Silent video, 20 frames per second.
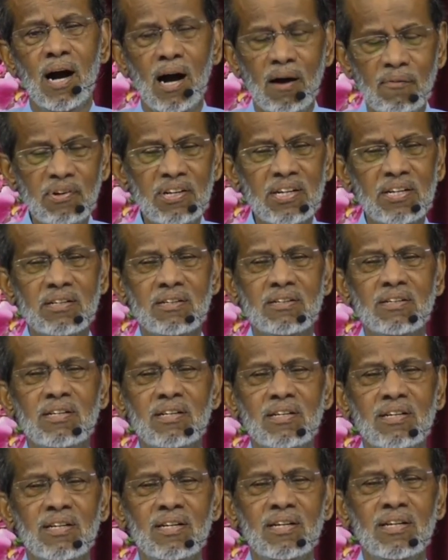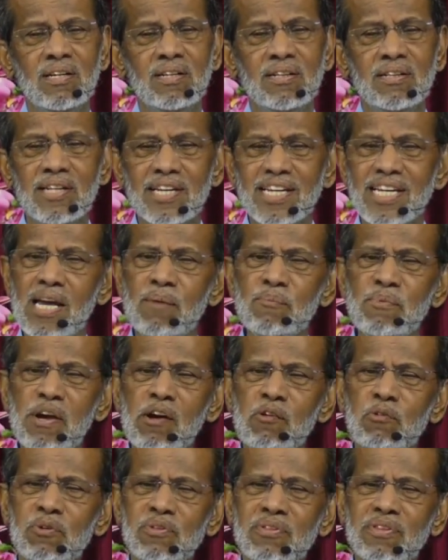அவன்
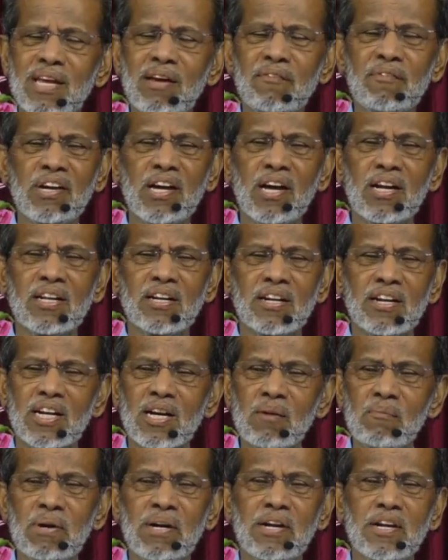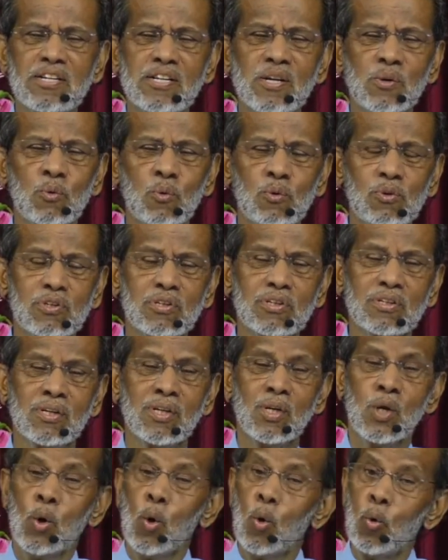நெகேமியாவுக்கு தேவையான ரெக்கமெண்டேஷன் கொடுத்து
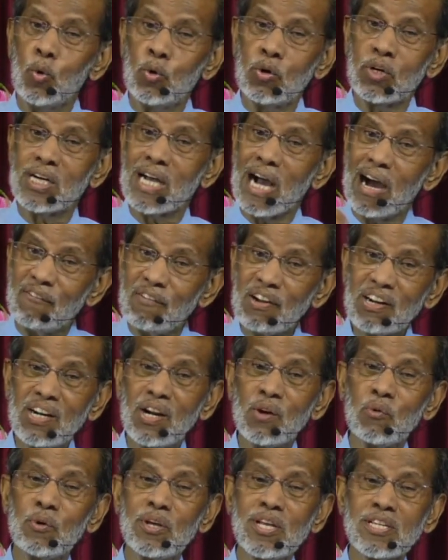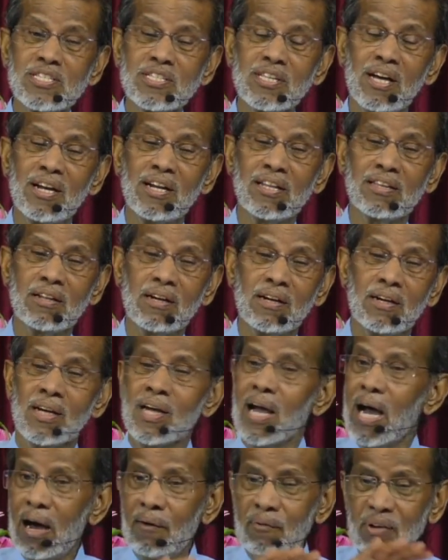ஒரு கவர்னருடைய ஸ்தானத்தில்
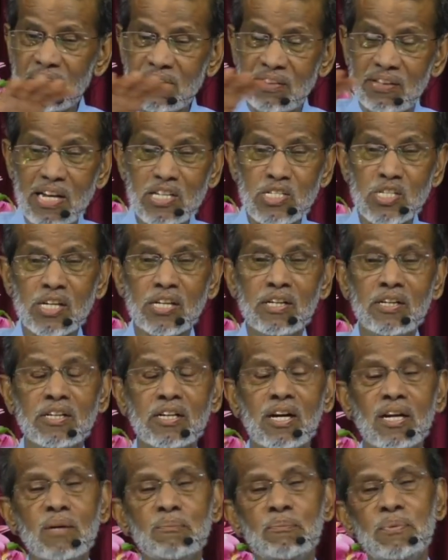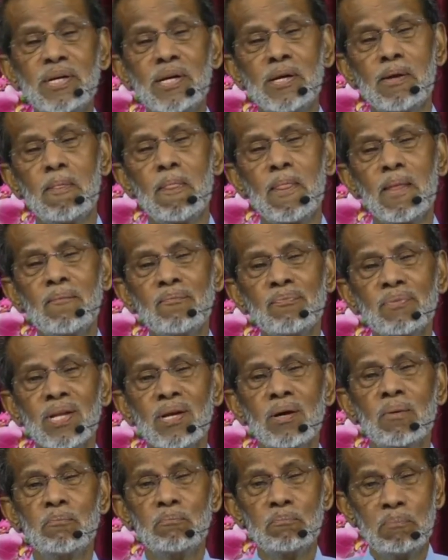அவனை தேசங்களுக்கு அனுப்பி
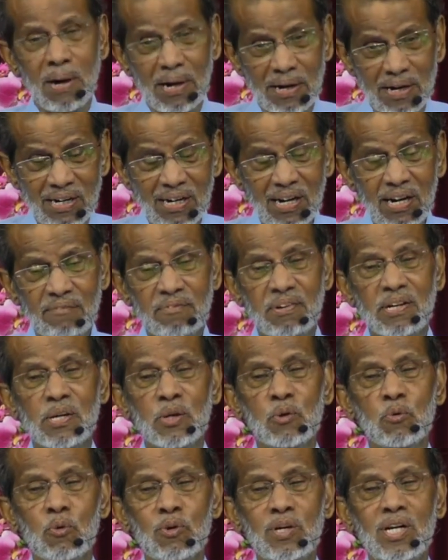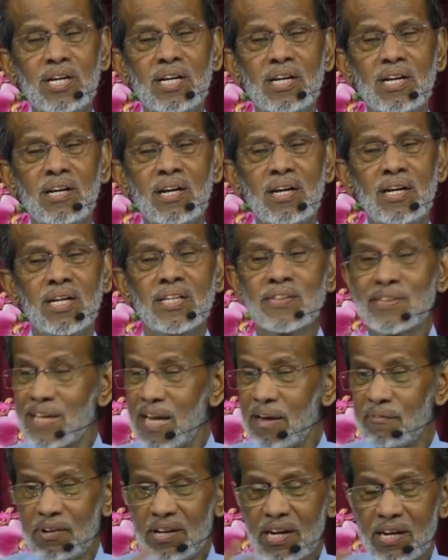மரங்களை வெட்டிக்கொள்ள
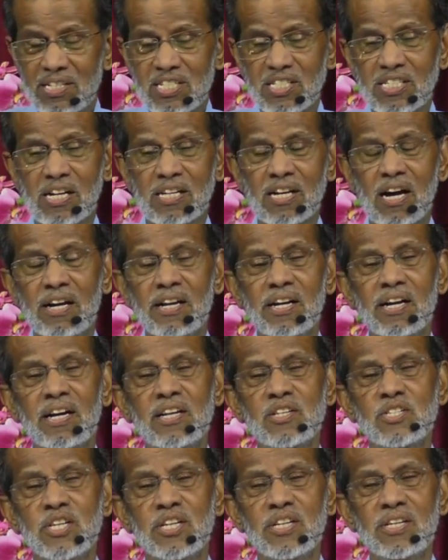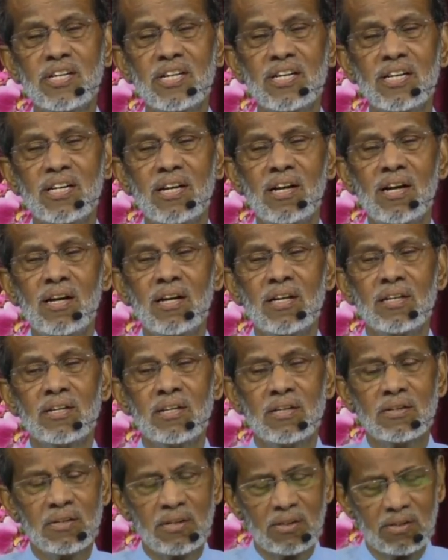தேவையான ச காரியங்களை செய்ய
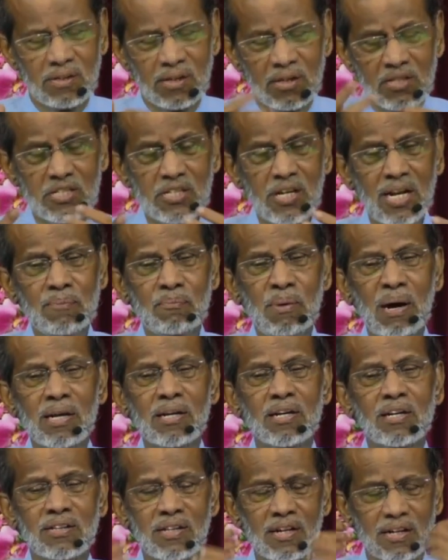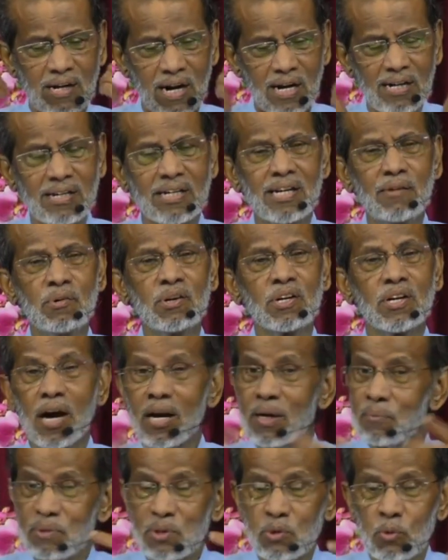எருசலேம் அலங்கத்தை கட்ட அவனுக்கு
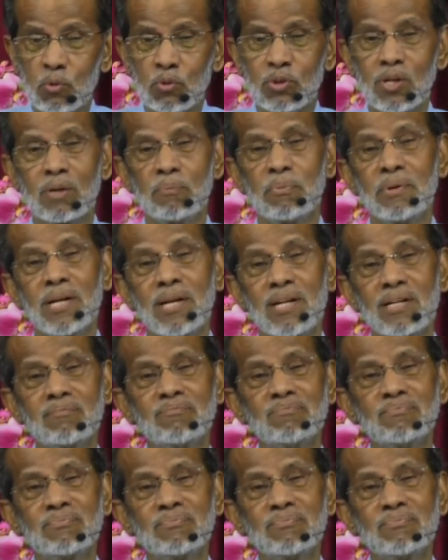அனுமதி கொடுத்து அனுப்பினான்